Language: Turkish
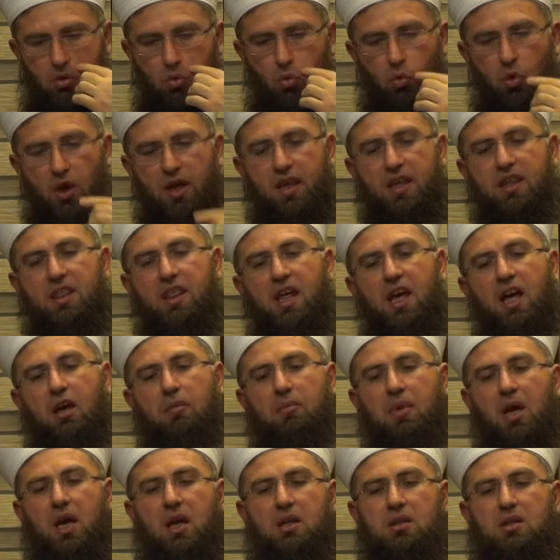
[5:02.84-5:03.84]

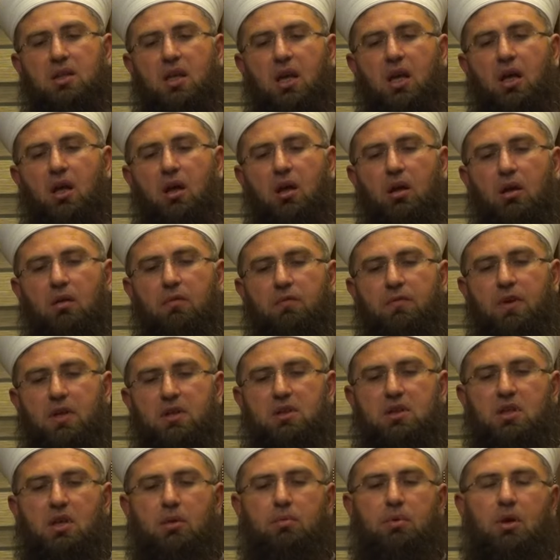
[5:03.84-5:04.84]
وَاِذَا مَاتَ
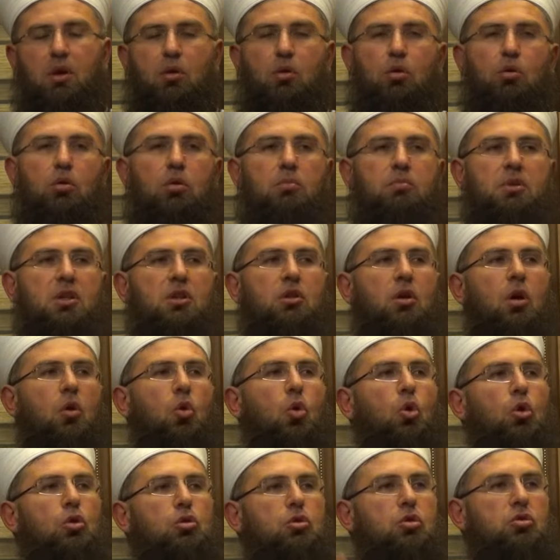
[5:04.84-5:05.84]
فَاتَّبِعْهُ Bir de
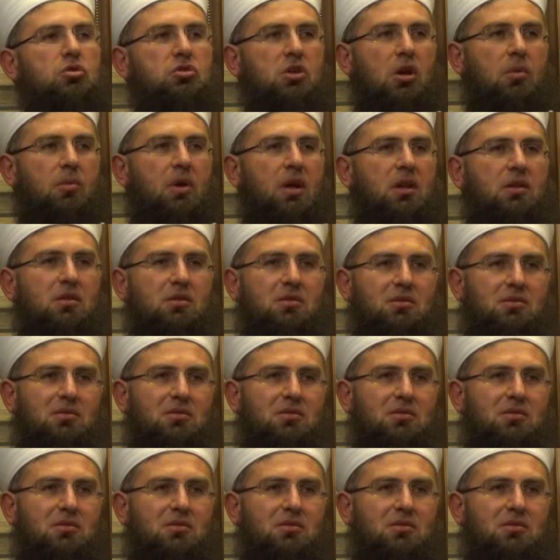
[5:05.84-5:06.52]
öldüğü zaman